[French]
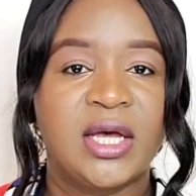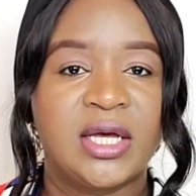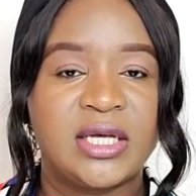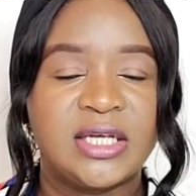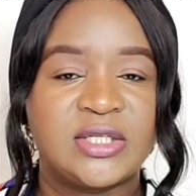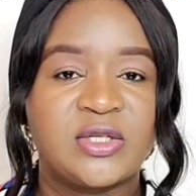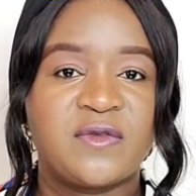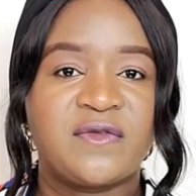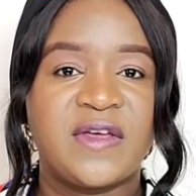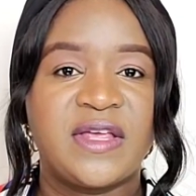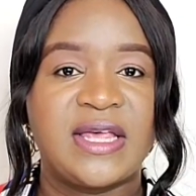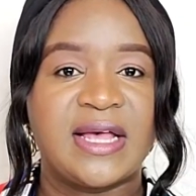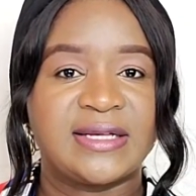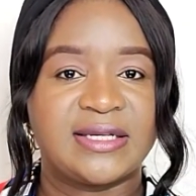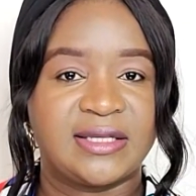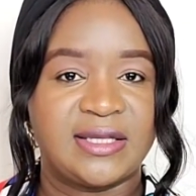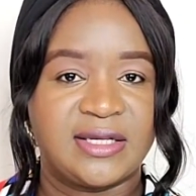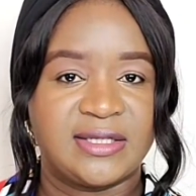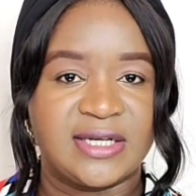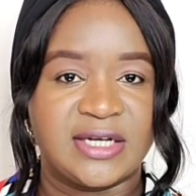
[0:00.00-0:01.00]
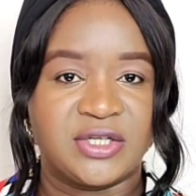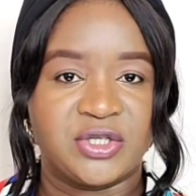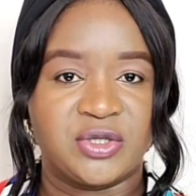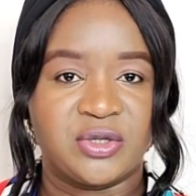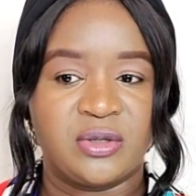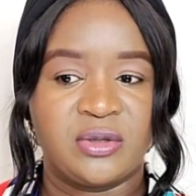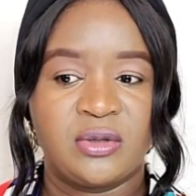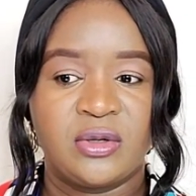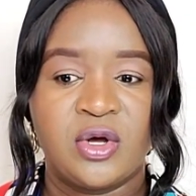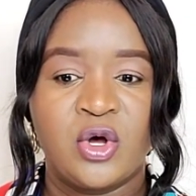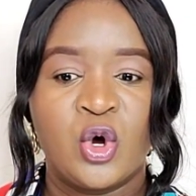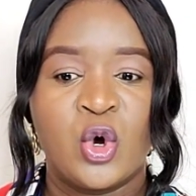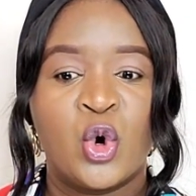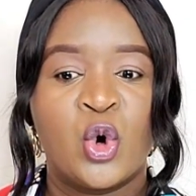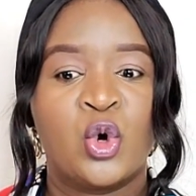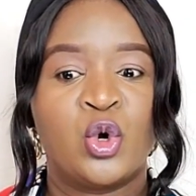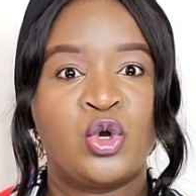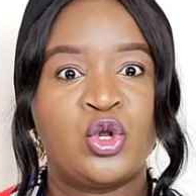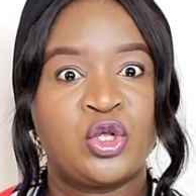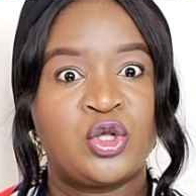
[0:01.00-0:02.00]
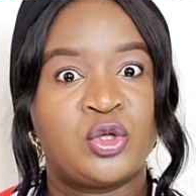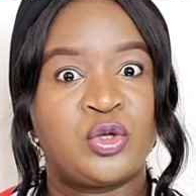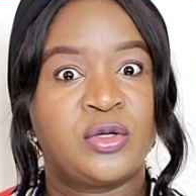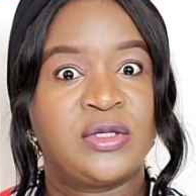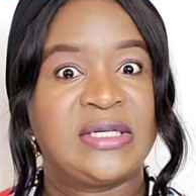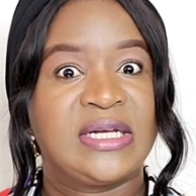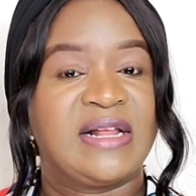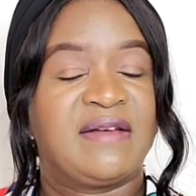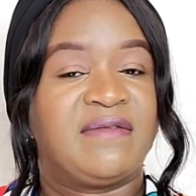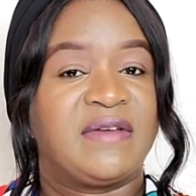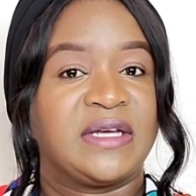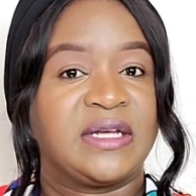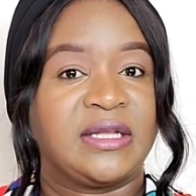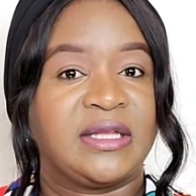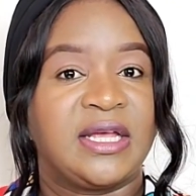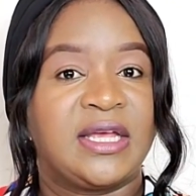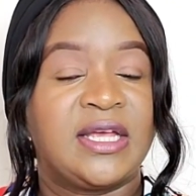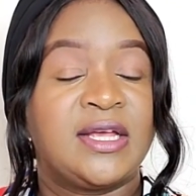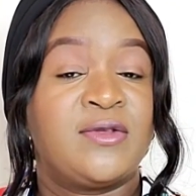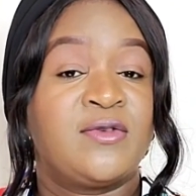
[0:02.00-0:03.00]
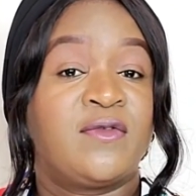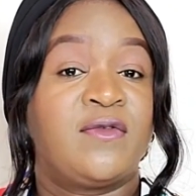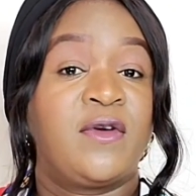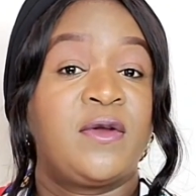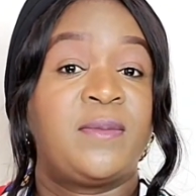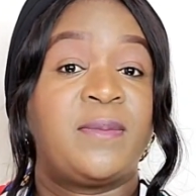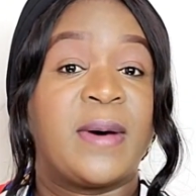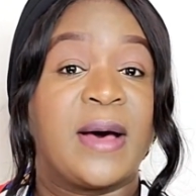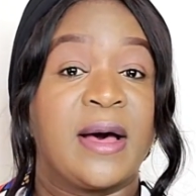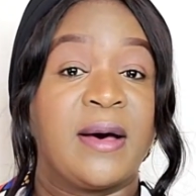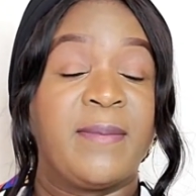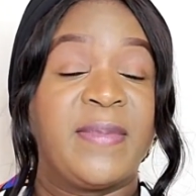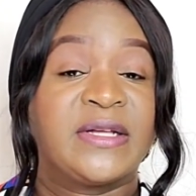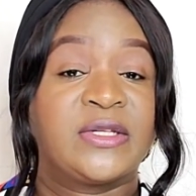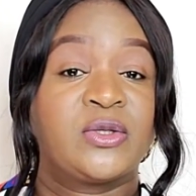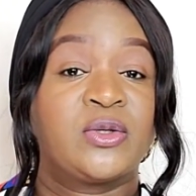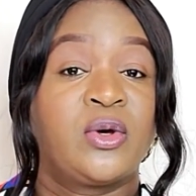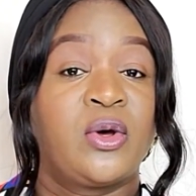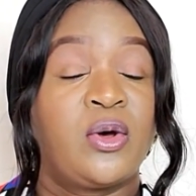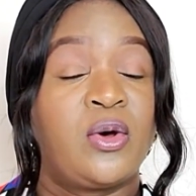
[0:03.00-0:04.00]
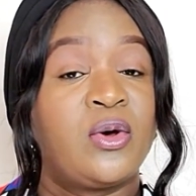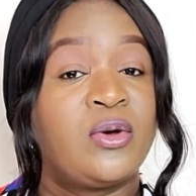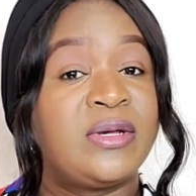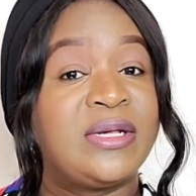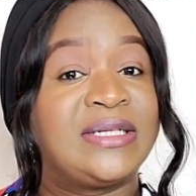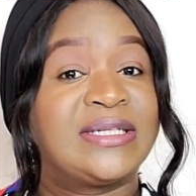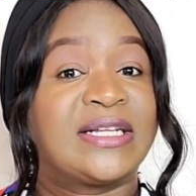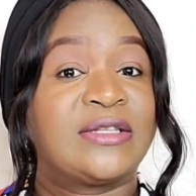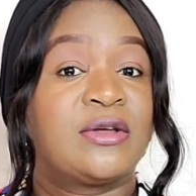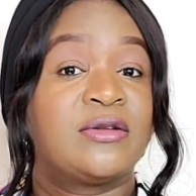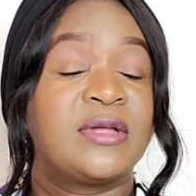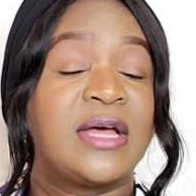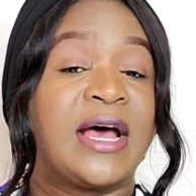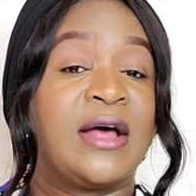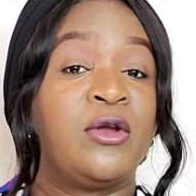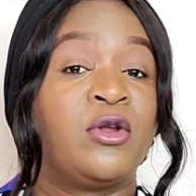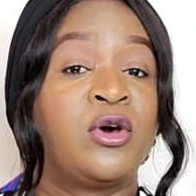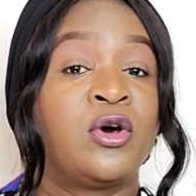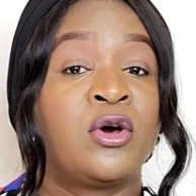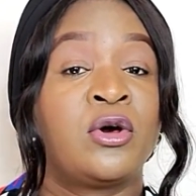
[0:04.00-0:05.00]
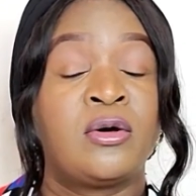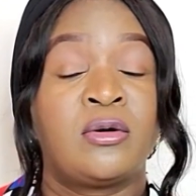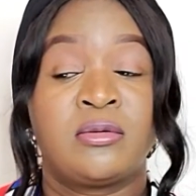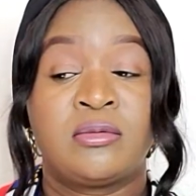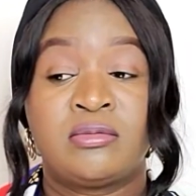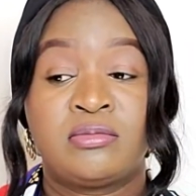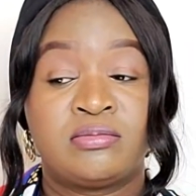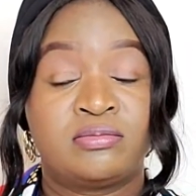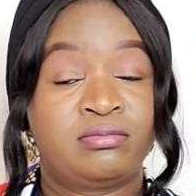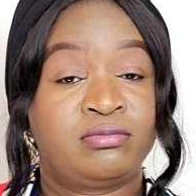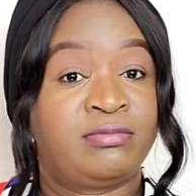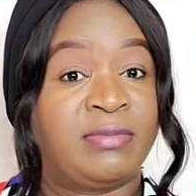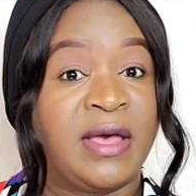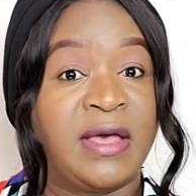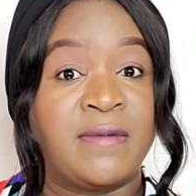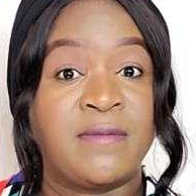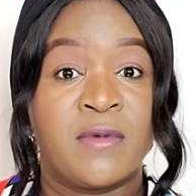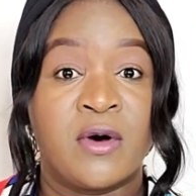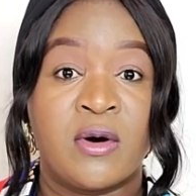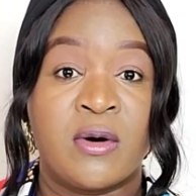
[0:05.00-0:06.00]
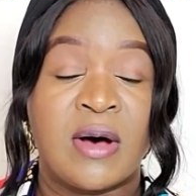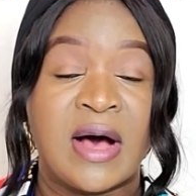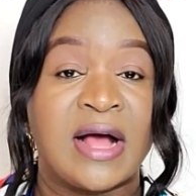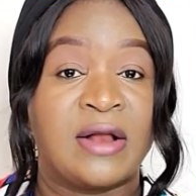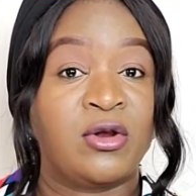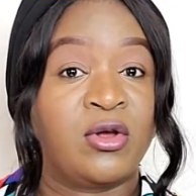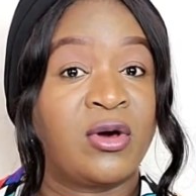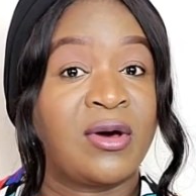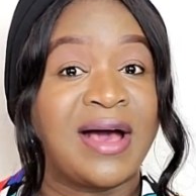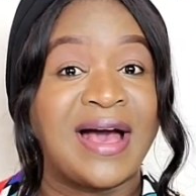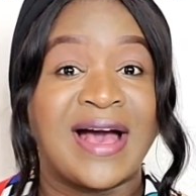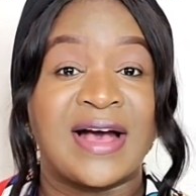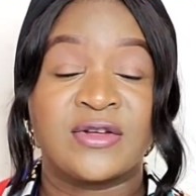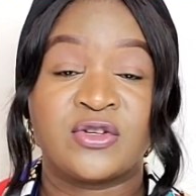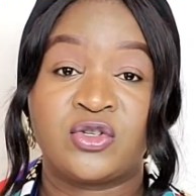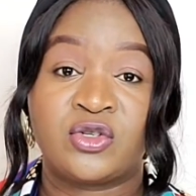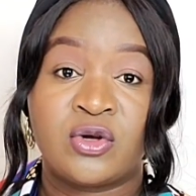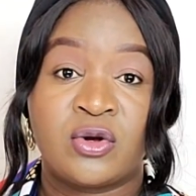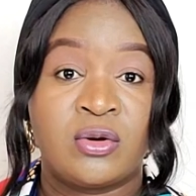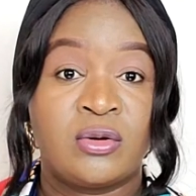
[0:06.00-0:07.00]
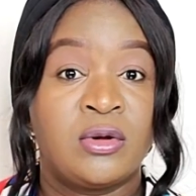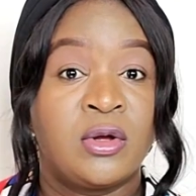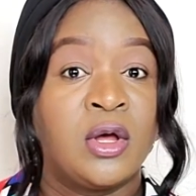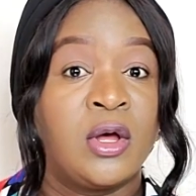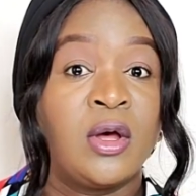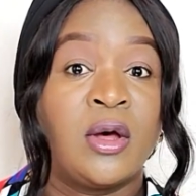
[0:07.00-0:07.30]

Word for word: Il se fait qu'il y a certains agents au lieu de te dire la vérité, ils ne veulent pas parce que euh, ils attendent à leur paiement, à leur argent.